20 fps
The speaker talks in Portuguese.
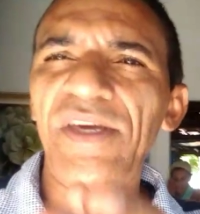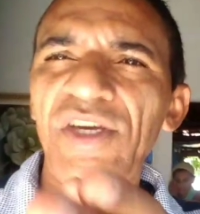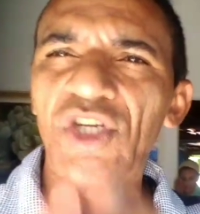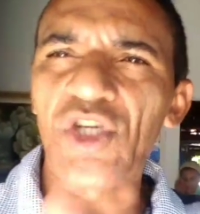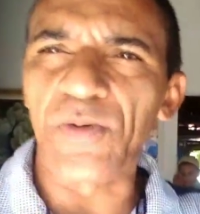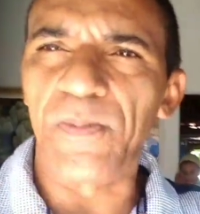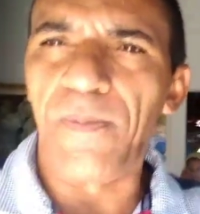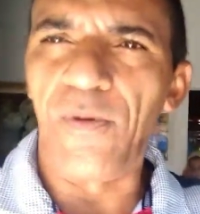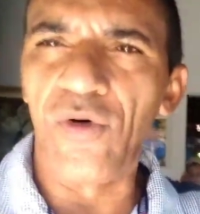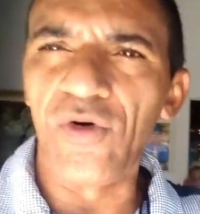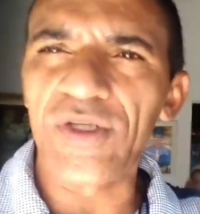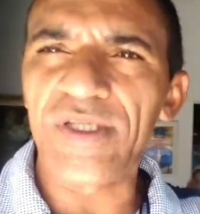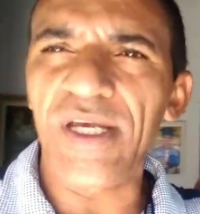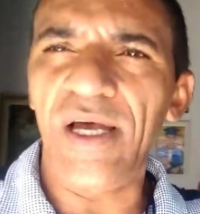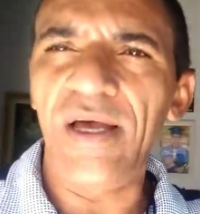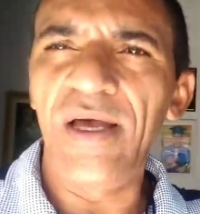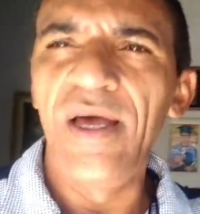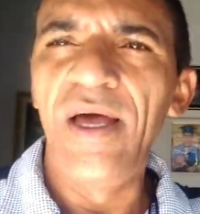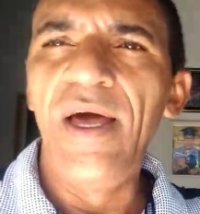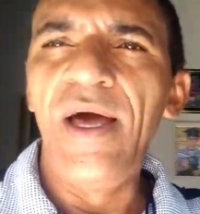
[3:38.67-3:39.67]
minha
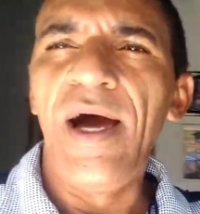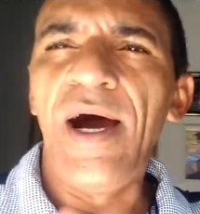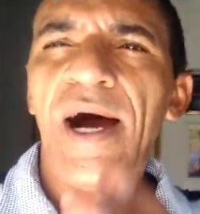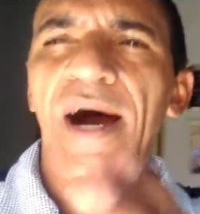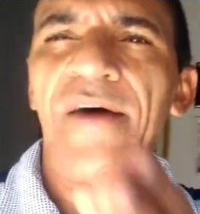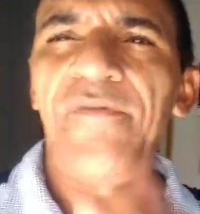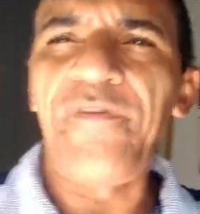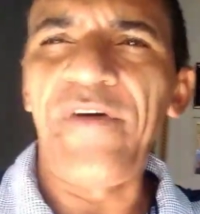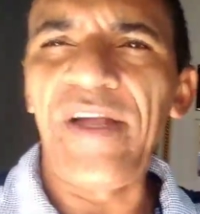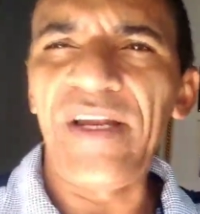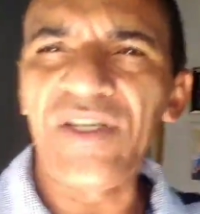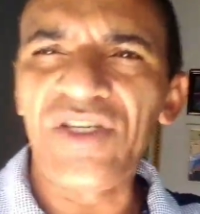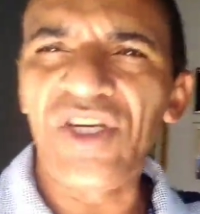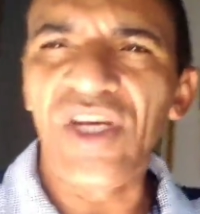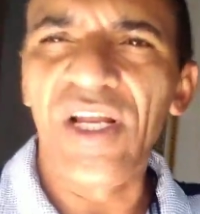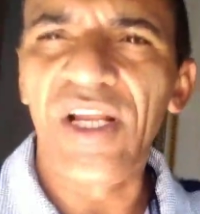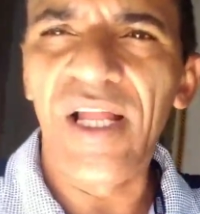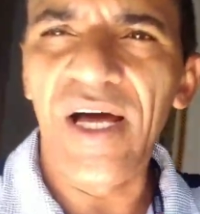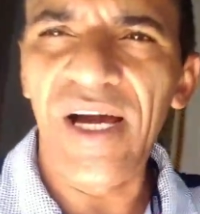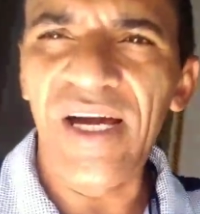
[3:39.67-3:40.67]
esposa, a Rafaela
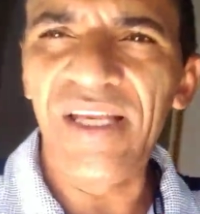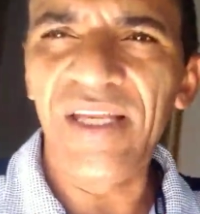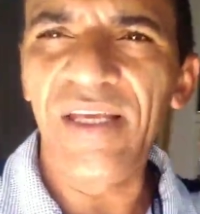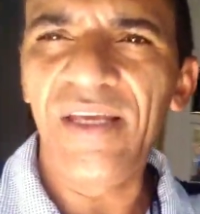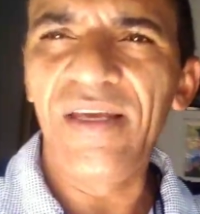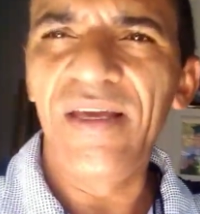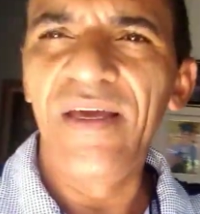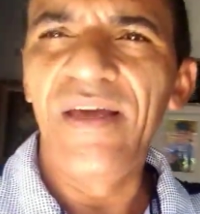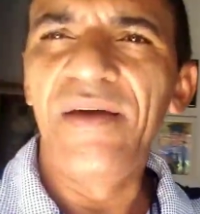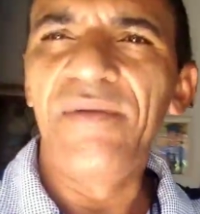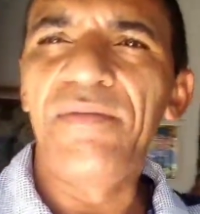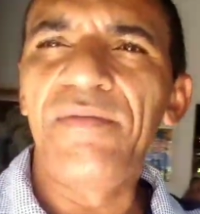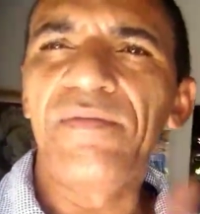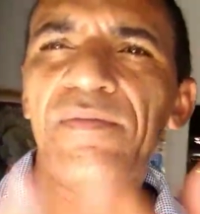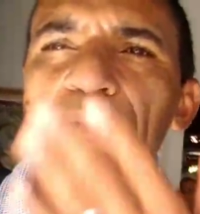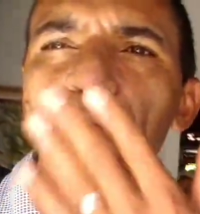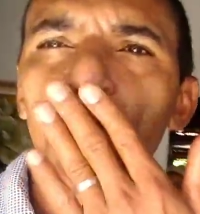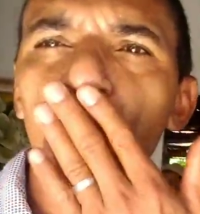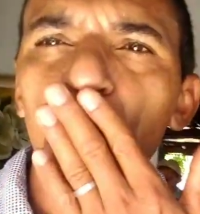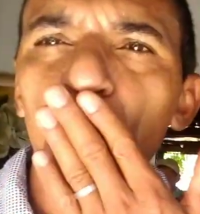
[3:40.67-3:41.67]
Girline
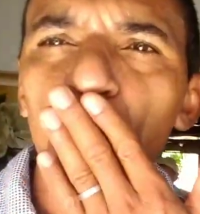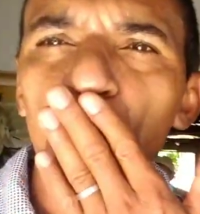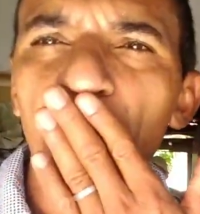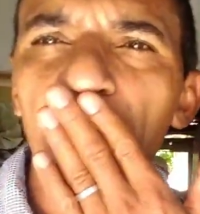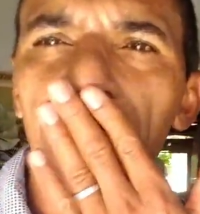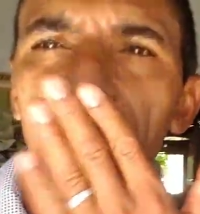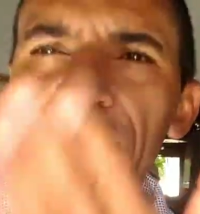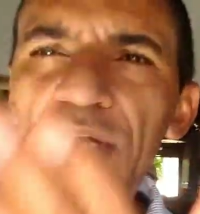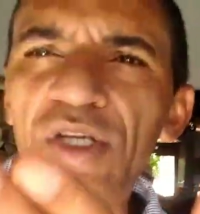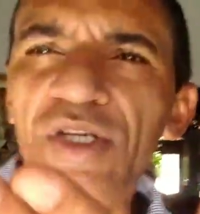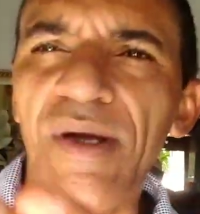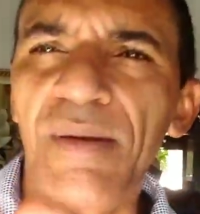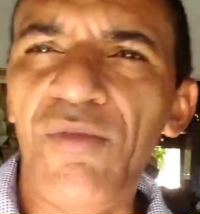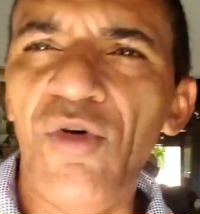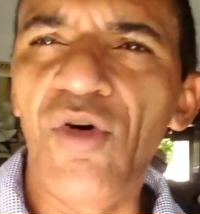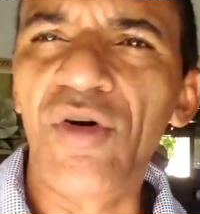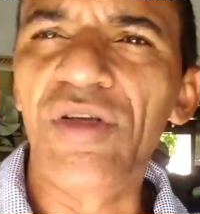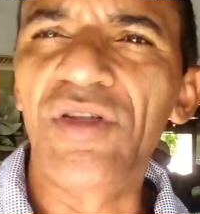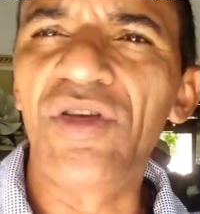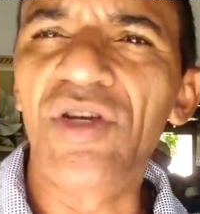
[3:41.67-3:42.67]
Beijo,
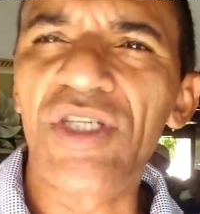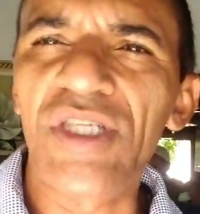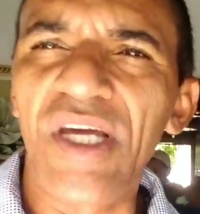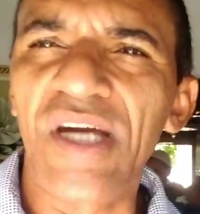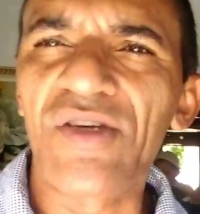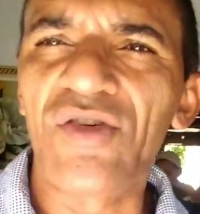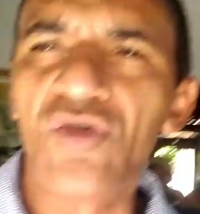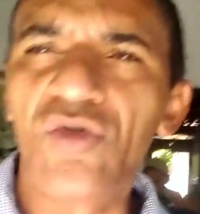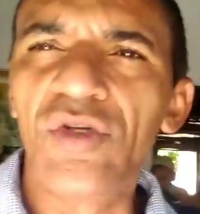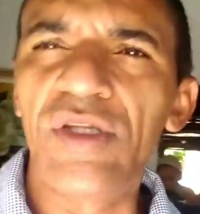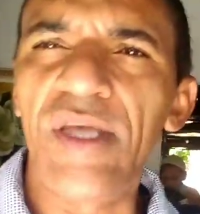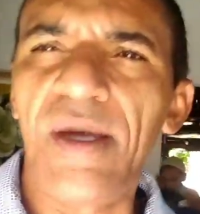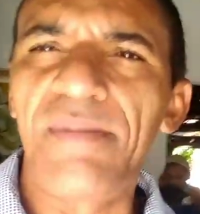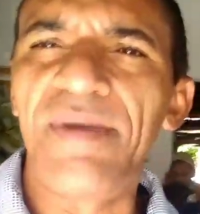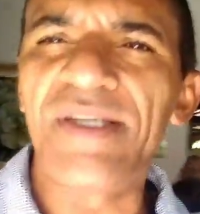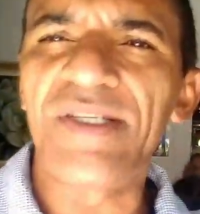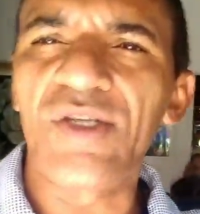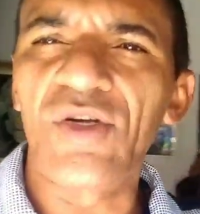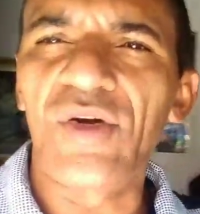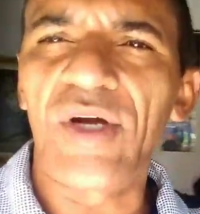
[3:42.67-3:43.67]
amor, que Deus te ajude e te
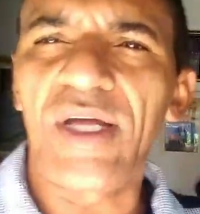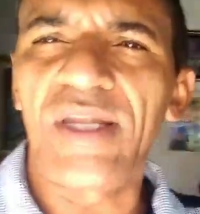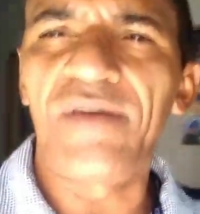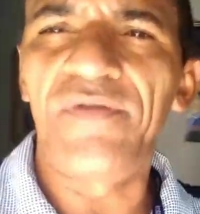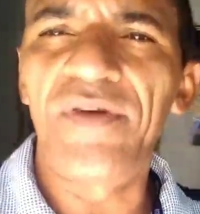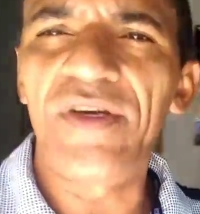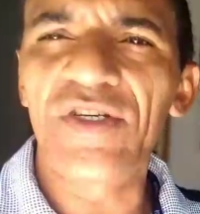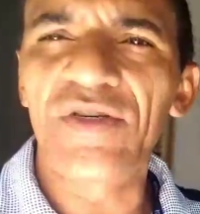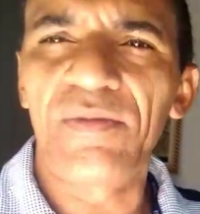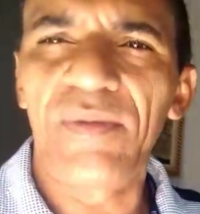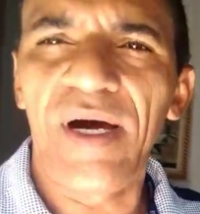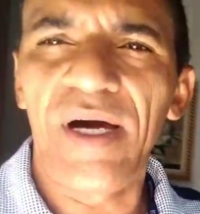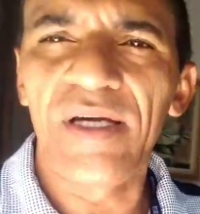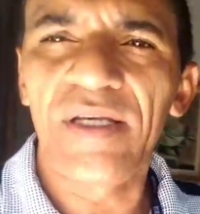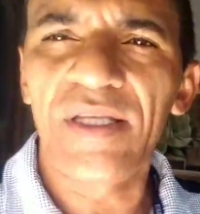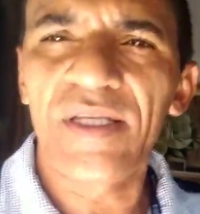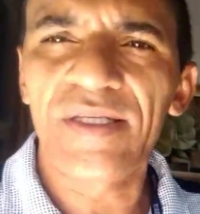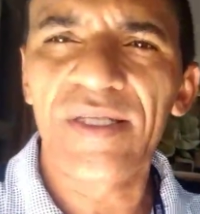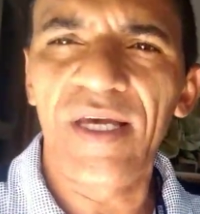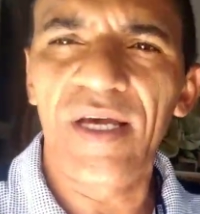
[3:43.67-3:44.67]
abençoe cada vez
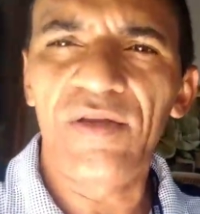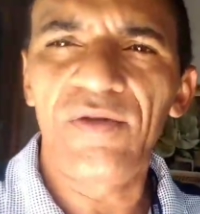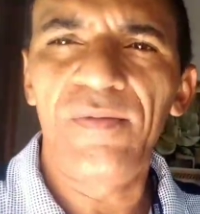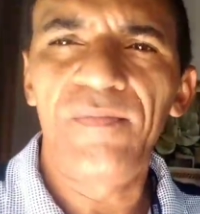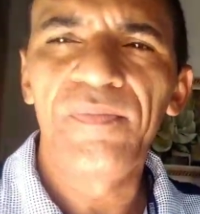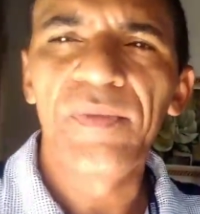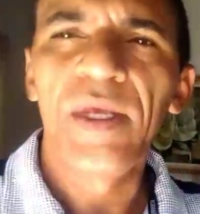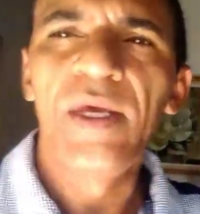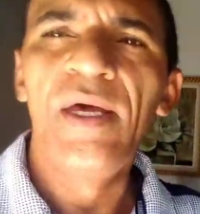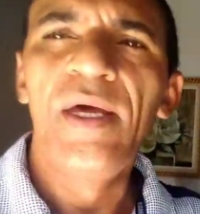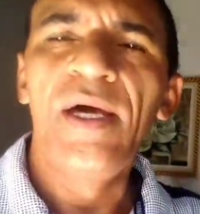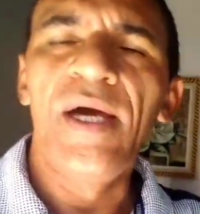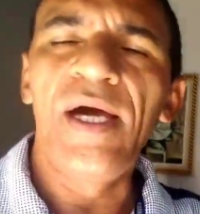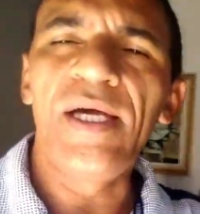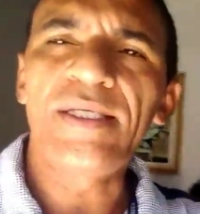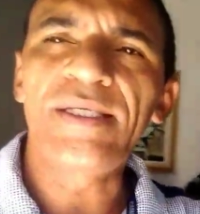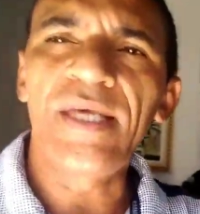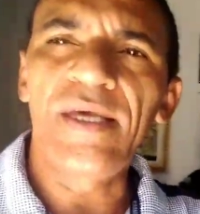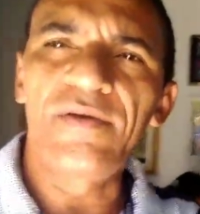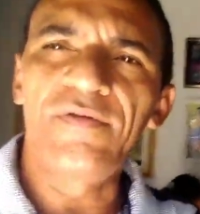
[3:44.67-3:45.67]
mais, tá certo?
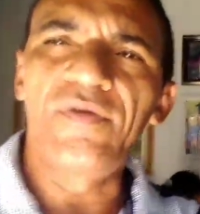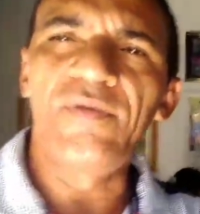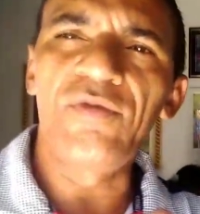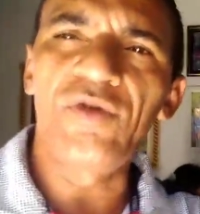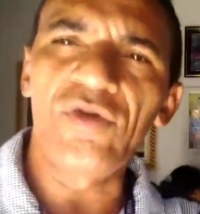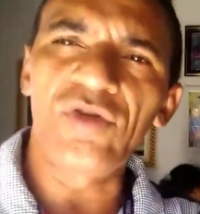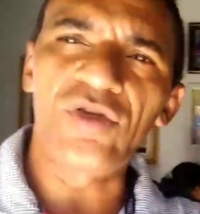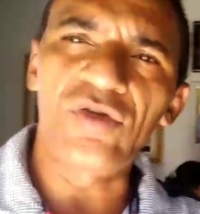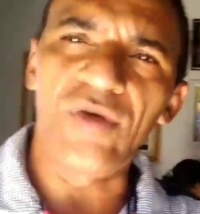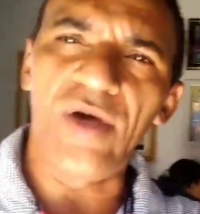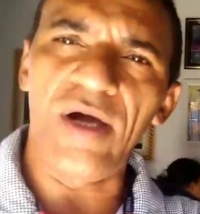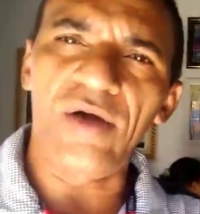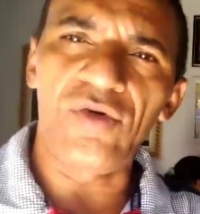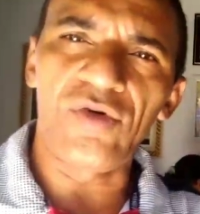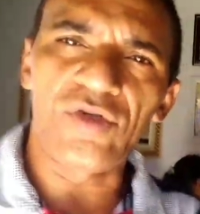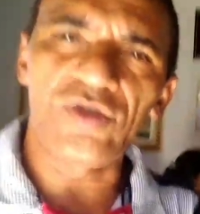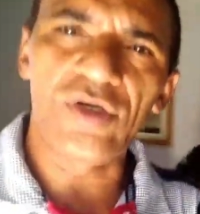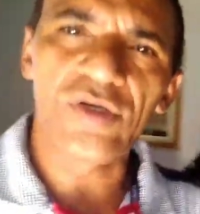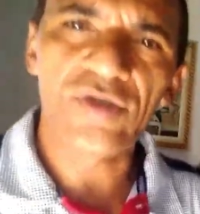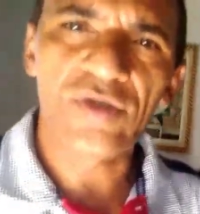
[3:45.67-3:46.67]
É isso aí, vamos continuar
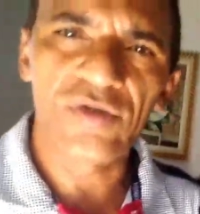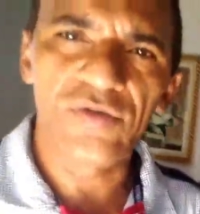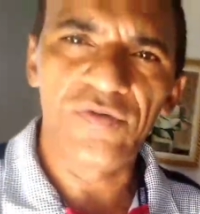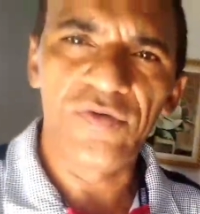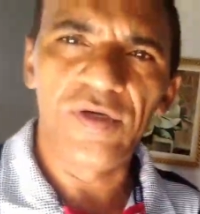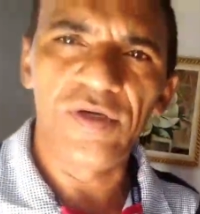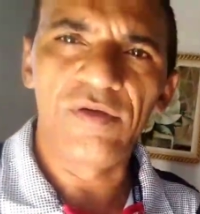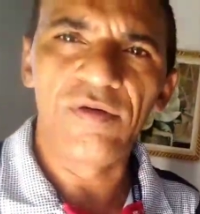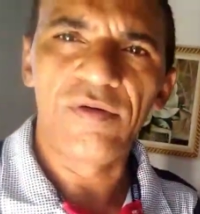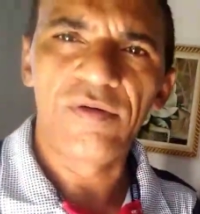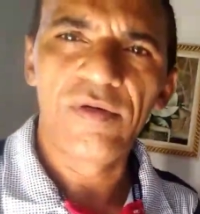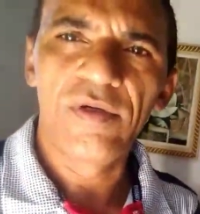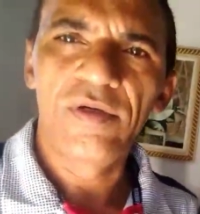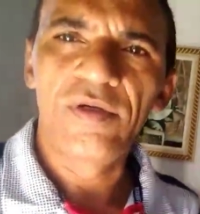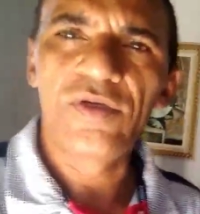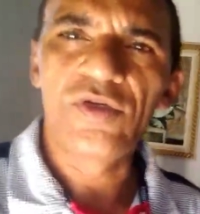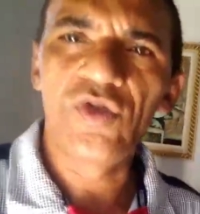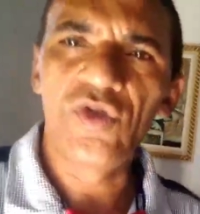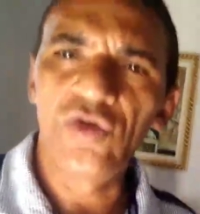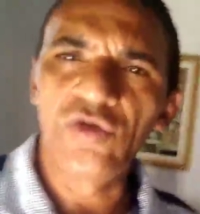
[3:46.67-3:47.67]
com os nossos vídeos.
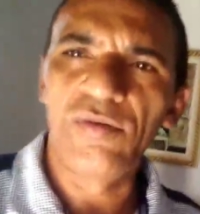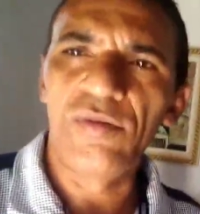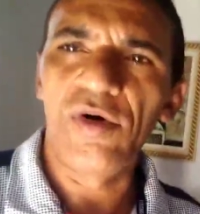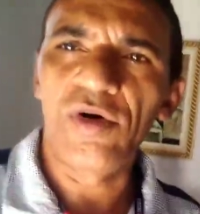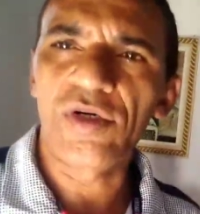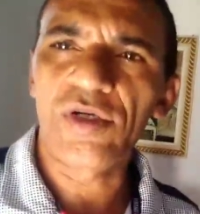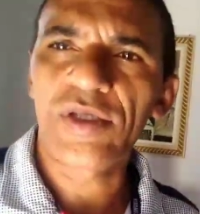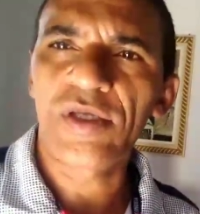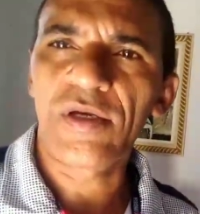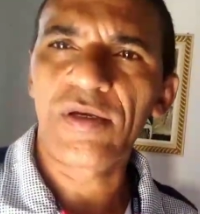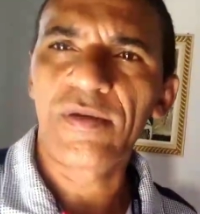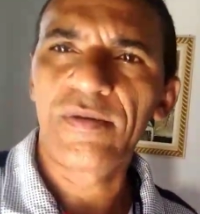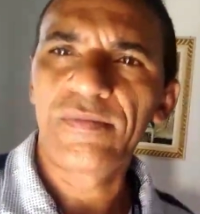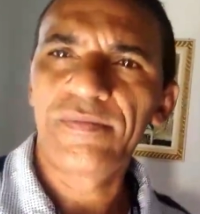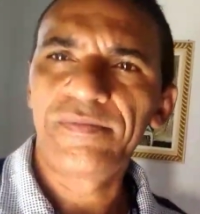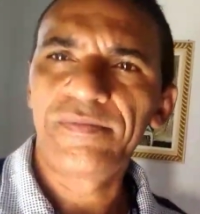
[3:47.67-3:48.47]
Júnior mostra.